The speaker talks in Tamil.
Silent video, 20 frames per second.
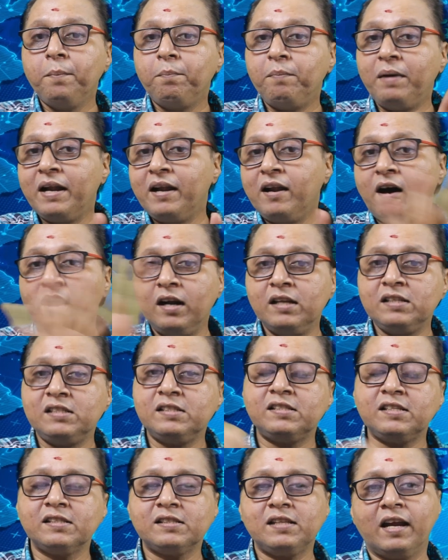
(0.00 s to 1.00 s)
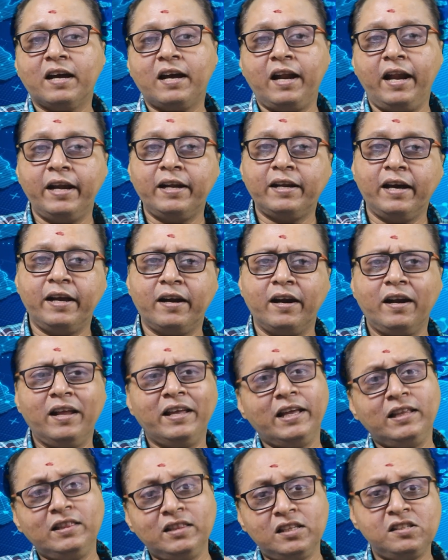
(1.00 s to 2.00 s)
பட் நாலு சிஸ்டத்தில் கனெக்ட் ஆகிருக்குன்னா
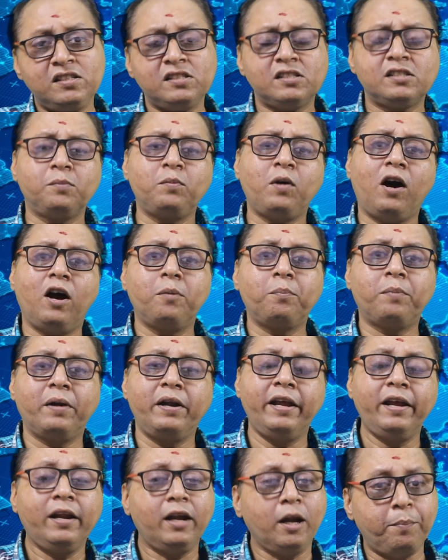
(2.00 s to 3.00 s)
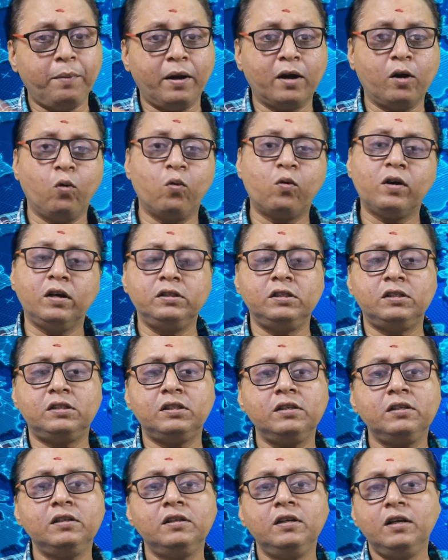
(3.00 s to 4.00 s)
எந்த சிஸ்டமும் ஆன் பண்ணி நம்ம அங்கே
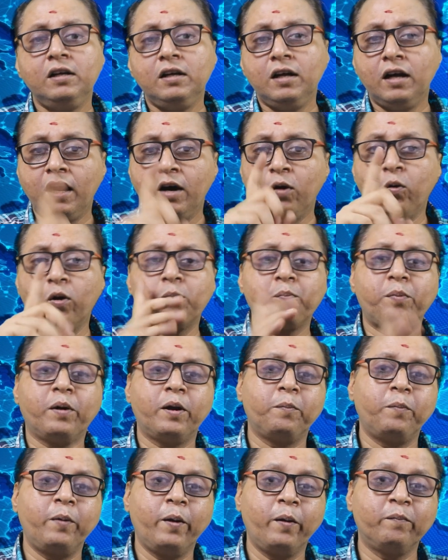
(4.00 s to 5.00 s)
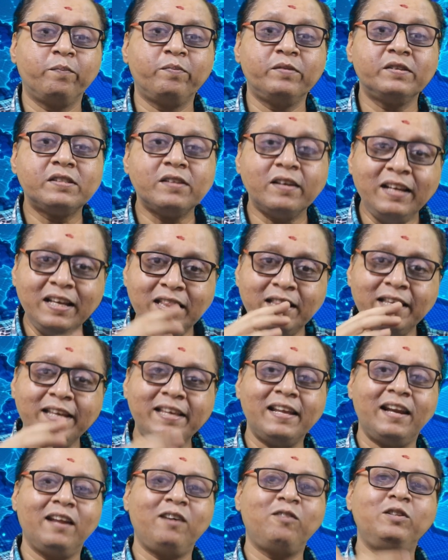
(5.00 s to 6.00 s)
உட்காந்துட்டு ஒர்க் பண்ண முடியும் ஸோ இந்த
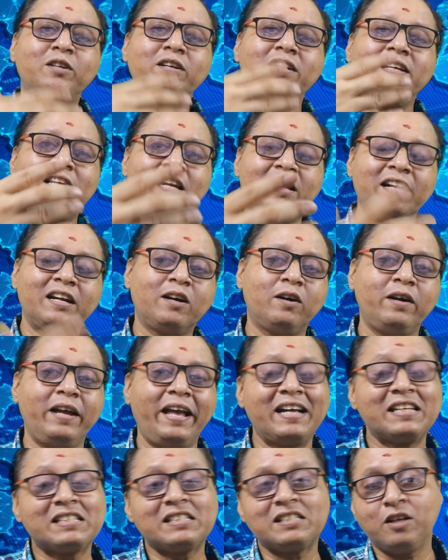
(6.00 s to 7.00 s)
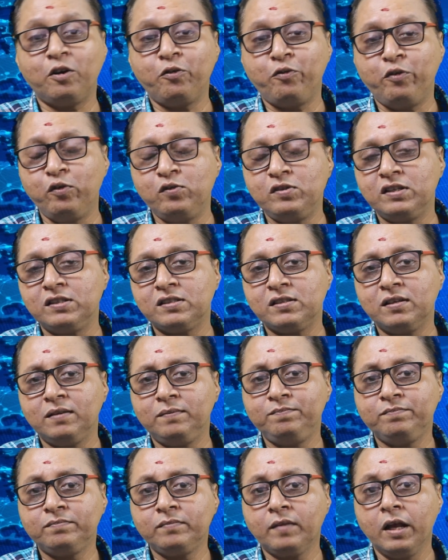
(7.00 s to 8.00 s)
இதெல்லாம் வந்து இதில் இருக்க எக்ஸ்ட்ரா ஃபியூச்சர்ஸ்
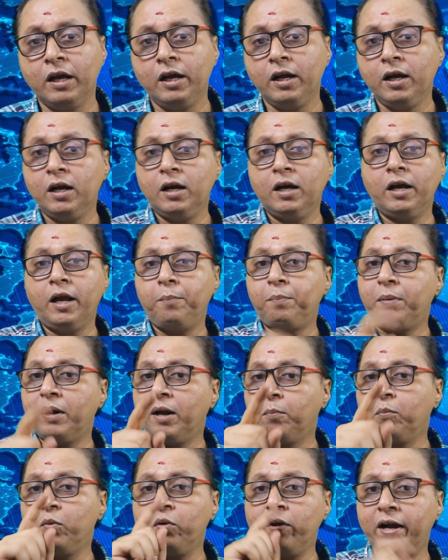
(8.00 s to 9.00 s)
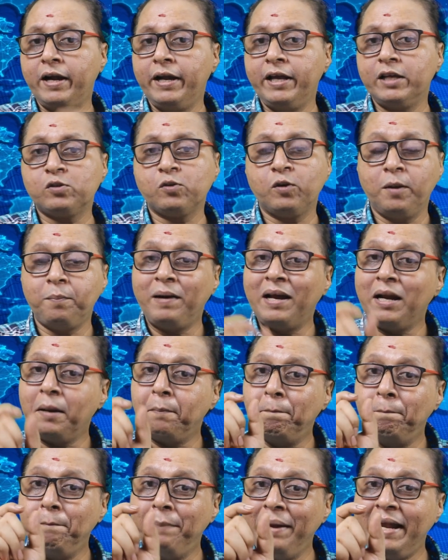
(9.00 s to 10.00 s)
இப்போ நான் முன்னாடியே சொன்ன மாதிரி
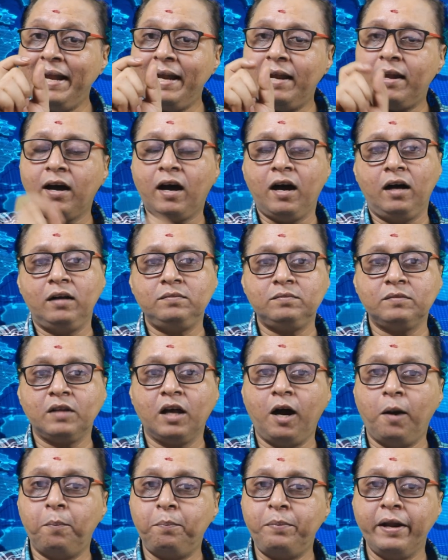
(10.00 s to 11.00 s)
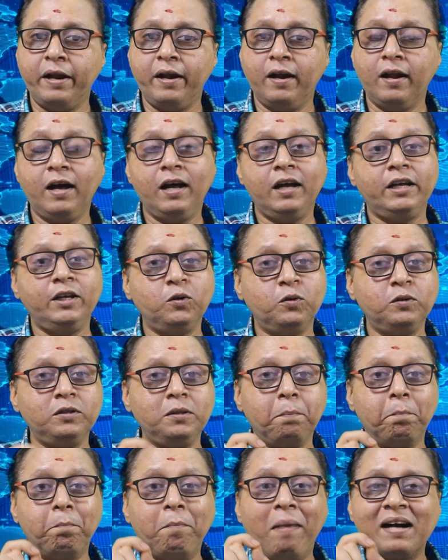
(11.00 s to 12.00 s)
பீட்டா அப்படின்னா இது வந்து
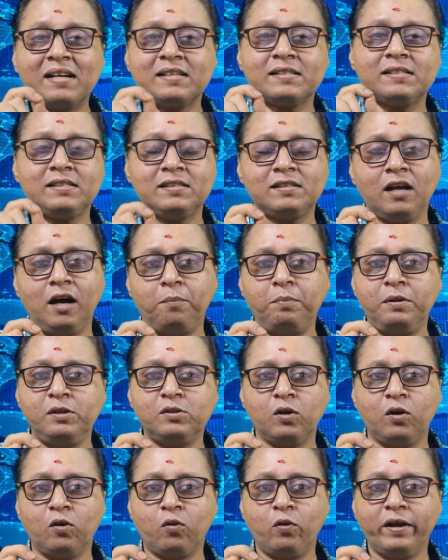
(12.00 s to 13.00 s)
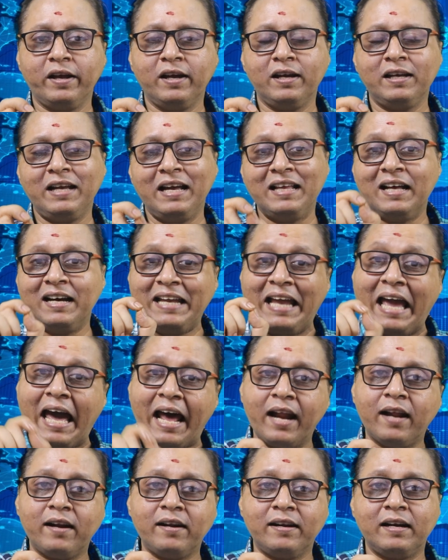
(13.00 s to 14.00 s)
பக்ஸ் அப்படின்னு சொல்லக்கூடிய ஏதாவது
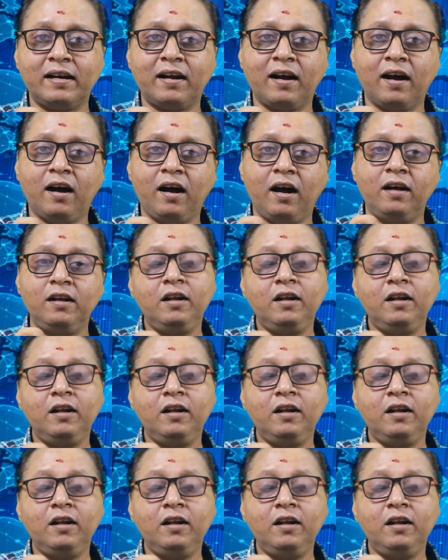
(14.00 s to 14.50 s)
எரர் இருக்கா